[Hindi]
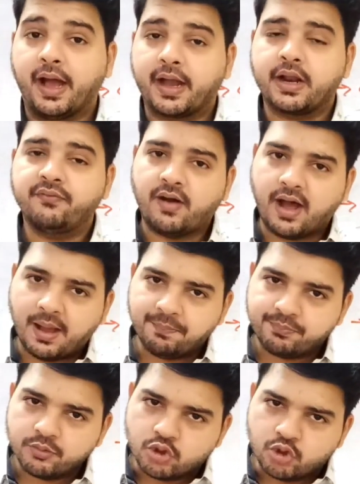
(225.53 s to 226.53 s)
अगर आप
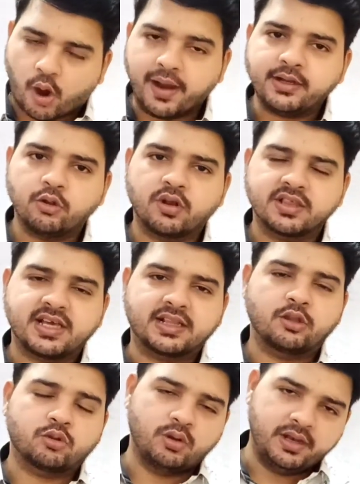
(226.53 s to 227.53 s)
वहां ज्वाइंट होना
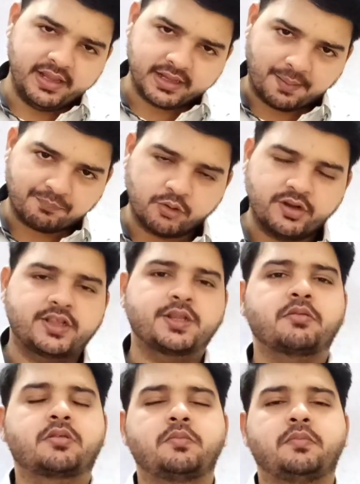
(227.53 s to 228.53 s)
चाहते हो तो लिंक आपको
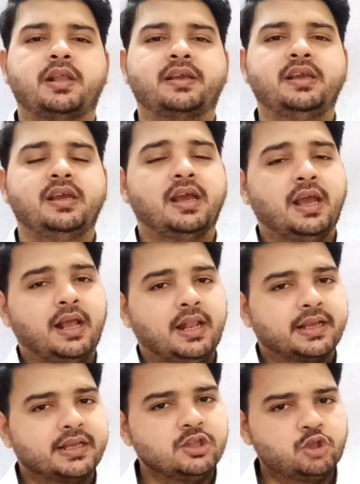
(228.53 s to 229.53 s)
डिस्क्रिप्शन मिलेगी
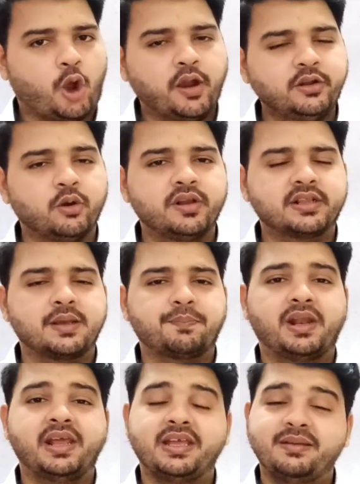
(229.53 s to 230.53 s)
लेकिन ज्वाइंट होने से
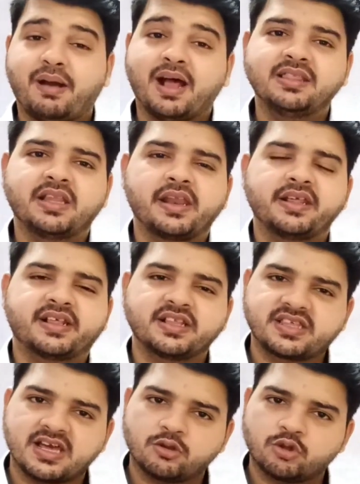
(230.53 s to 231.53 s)
पहले ईमानदारी से
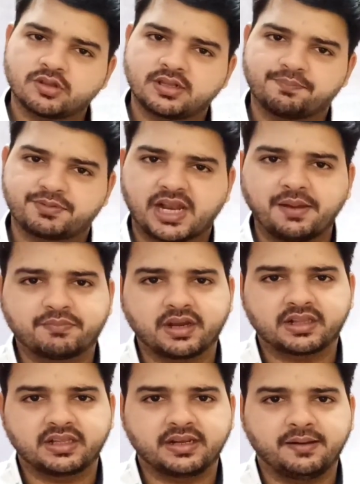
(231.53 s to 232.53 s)
चैनल को सब्सक्राइब
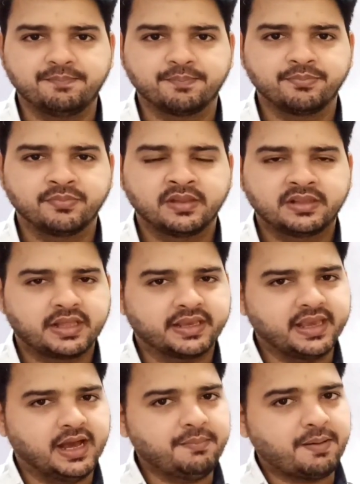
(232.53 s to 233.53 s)
कर देना
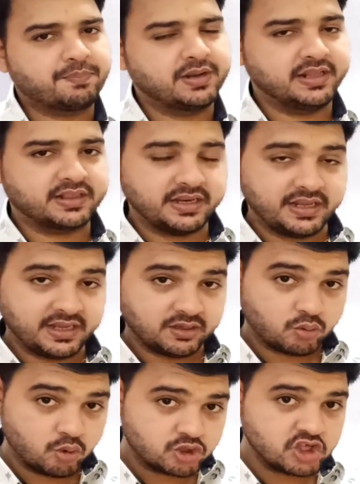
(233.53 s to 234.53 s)
देखिए हम आपके लिए इतने
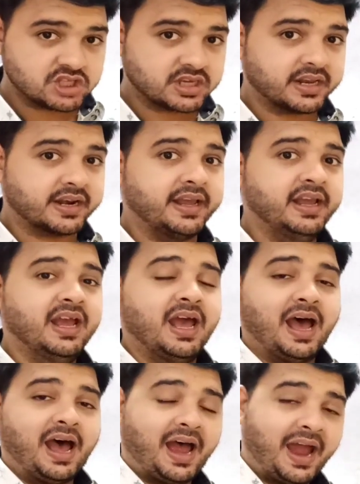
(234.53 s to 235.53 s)
कोशिश कर रहे
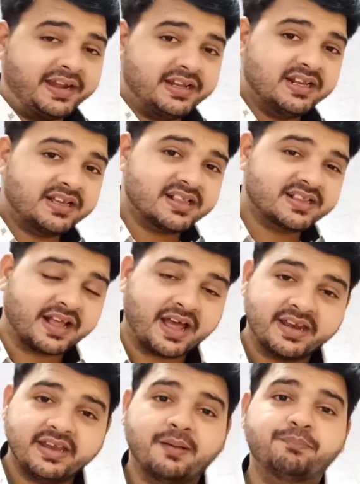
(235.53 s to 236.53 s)
हैं आइडल की
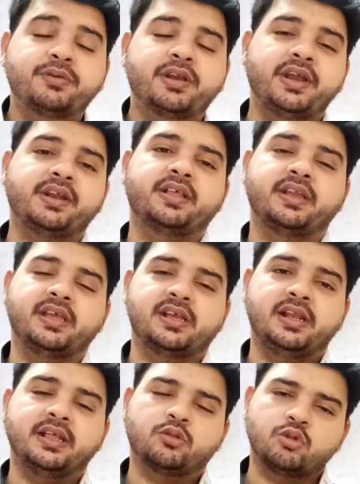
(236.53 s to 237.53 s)
सारी अपडेट देने
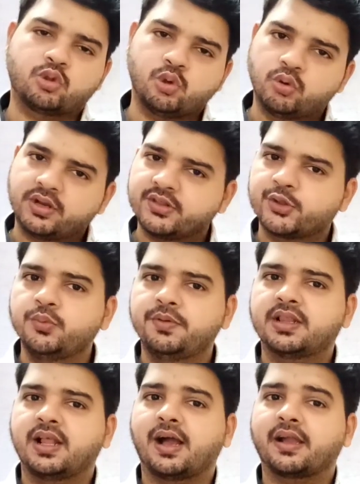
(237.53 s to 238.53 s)
के लिए तो छोटी सी
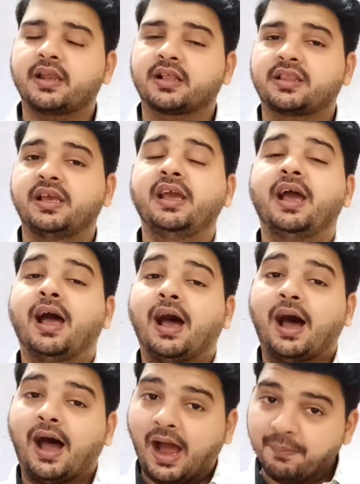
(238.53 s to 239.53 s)
उम्मीद लगा के रखते
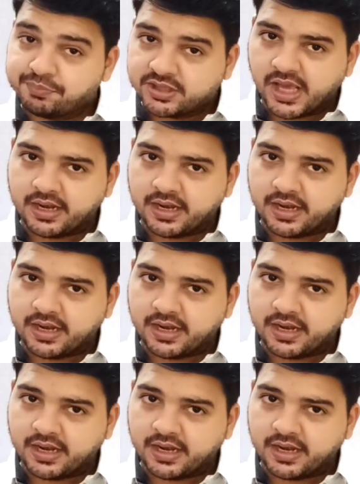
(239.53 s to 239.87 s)
आप